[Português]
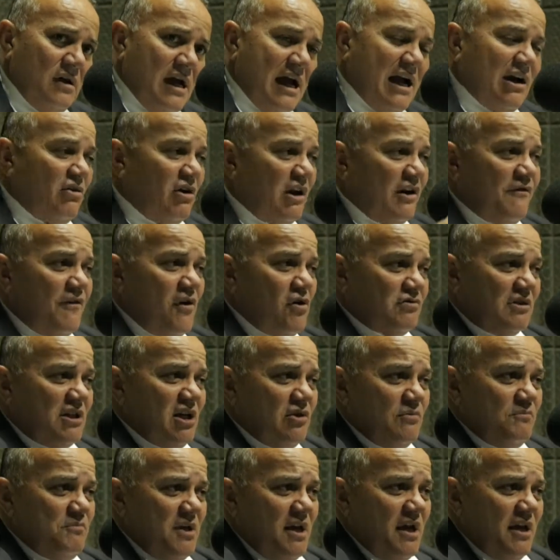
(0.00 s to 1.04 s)
Agora,
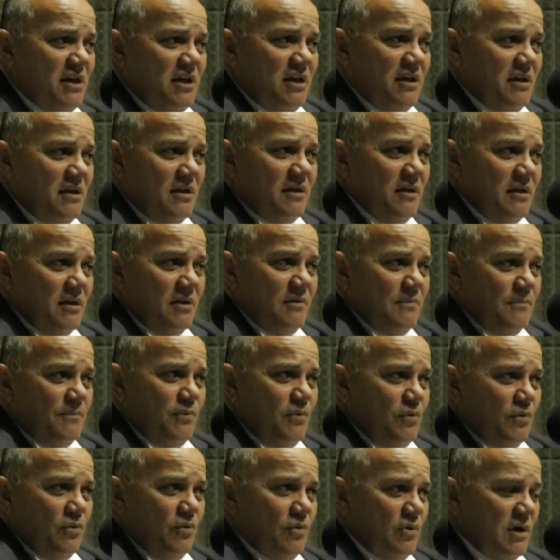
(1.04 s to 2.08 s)
voltando bem aí,
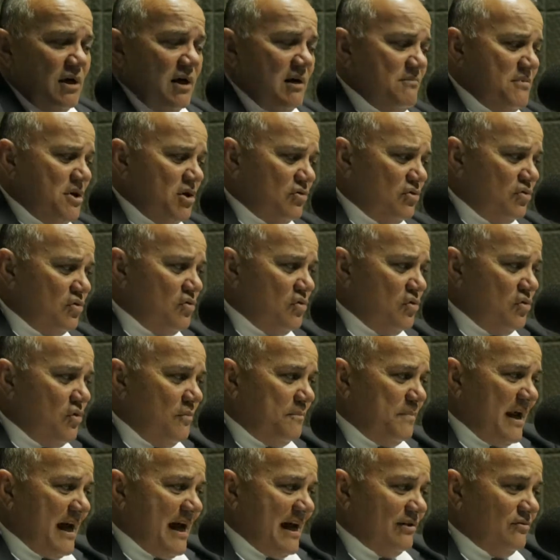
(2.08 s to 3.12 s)
o amigo do Hugo
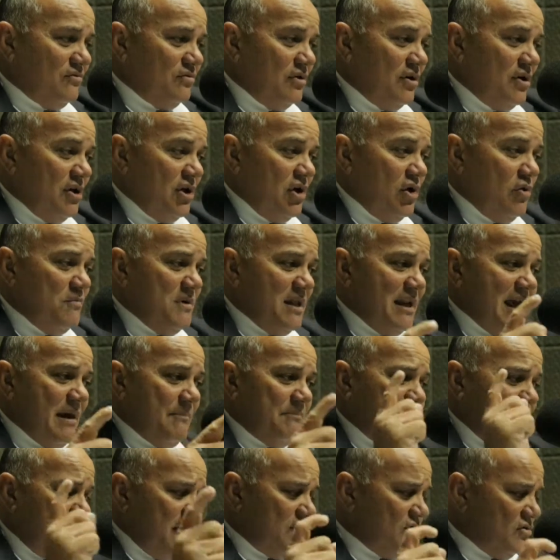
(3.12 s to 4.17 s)
Prado, eu me
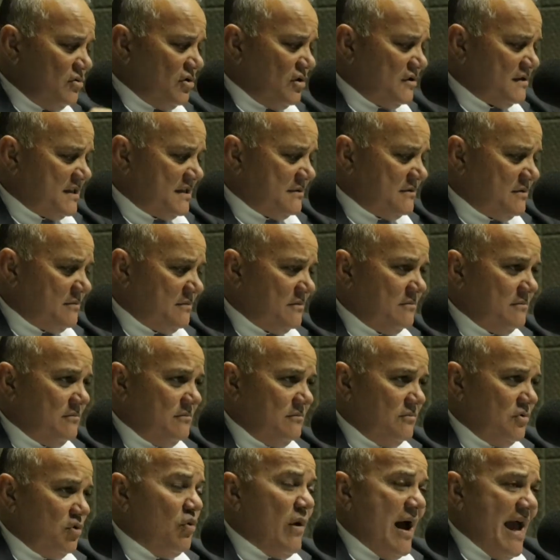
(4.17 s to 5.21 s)
lembrei do. O nosso, Wellington,
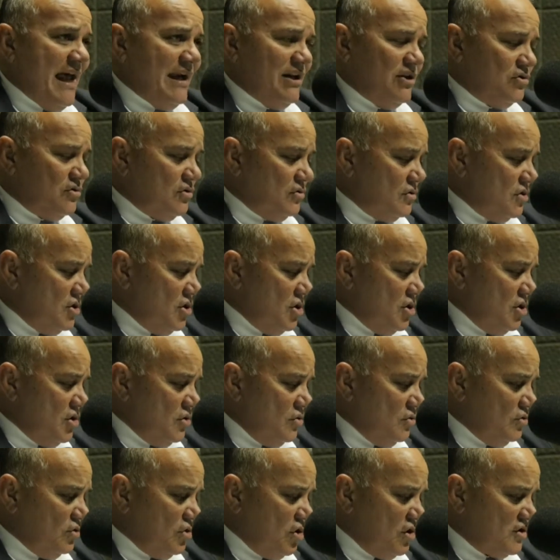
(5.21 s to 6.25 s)
Wellington. Wellington.
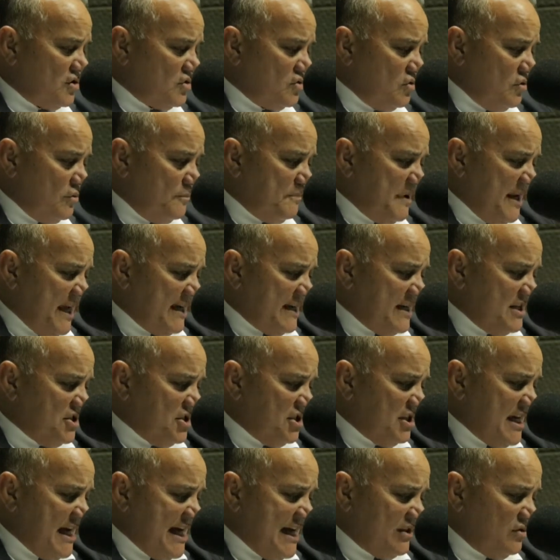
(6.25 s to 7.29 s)
O nosso
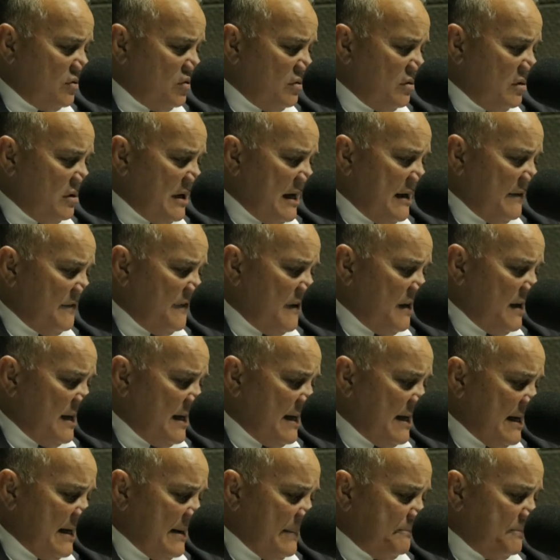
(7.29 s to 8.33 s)
pré-candidato a,
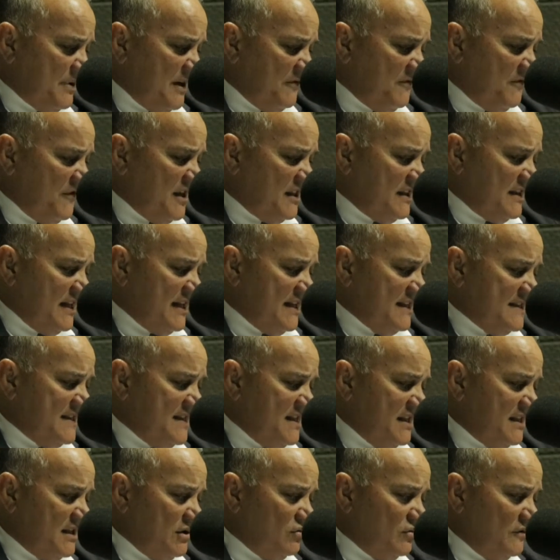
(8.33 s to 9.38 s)
a prefeito
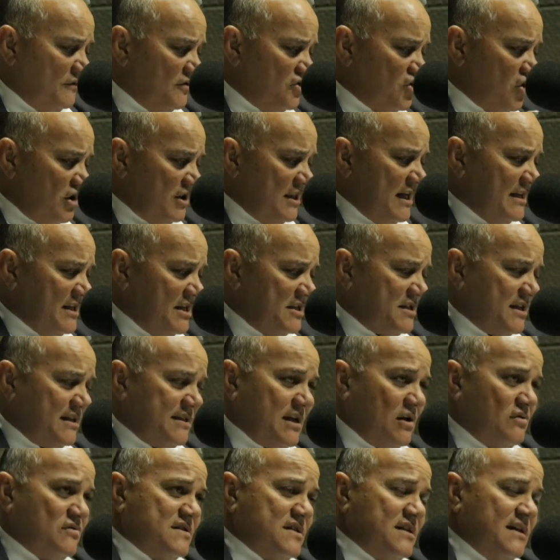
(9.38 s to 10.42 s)
Teresina, o jornalista
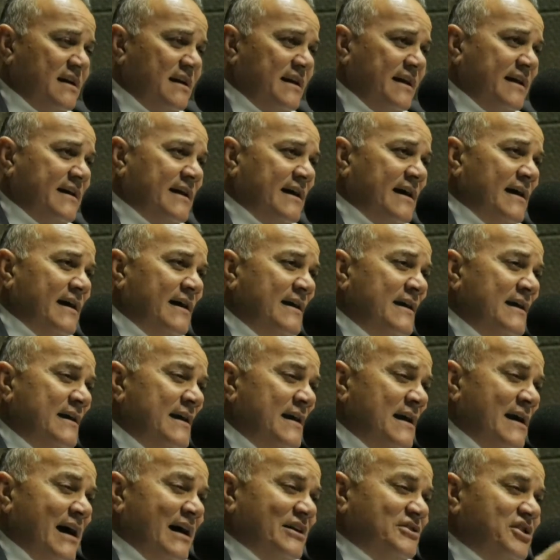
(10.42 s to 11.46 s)
Telcir Alencar,
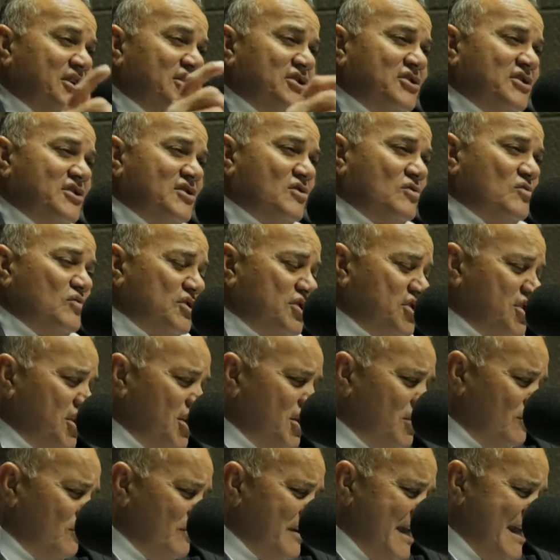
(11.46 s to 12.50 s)
a gente
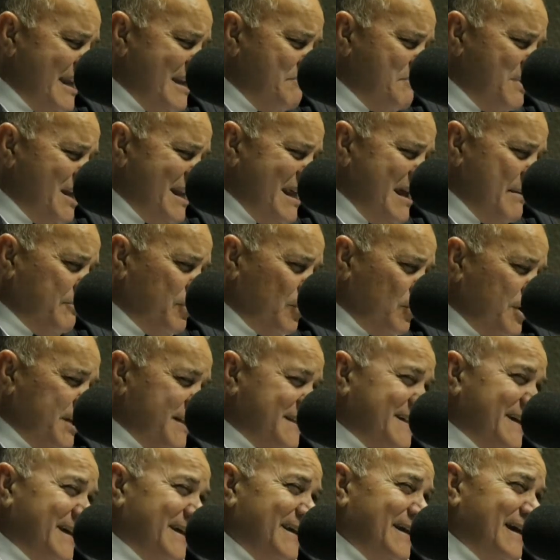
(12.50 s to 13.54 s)
discutindo, ele me lembrou
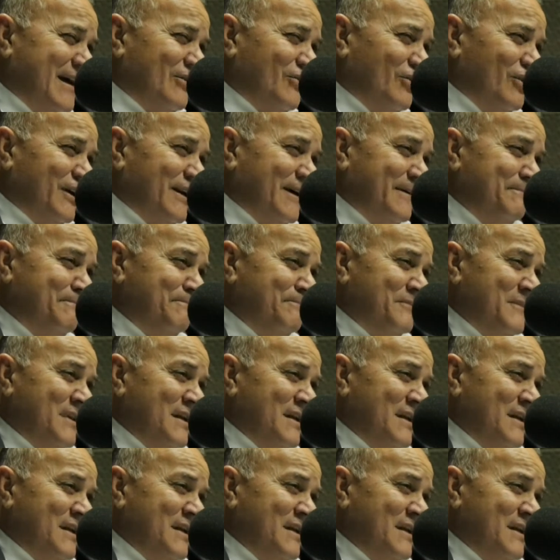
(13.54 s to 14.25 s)
isso aí agora.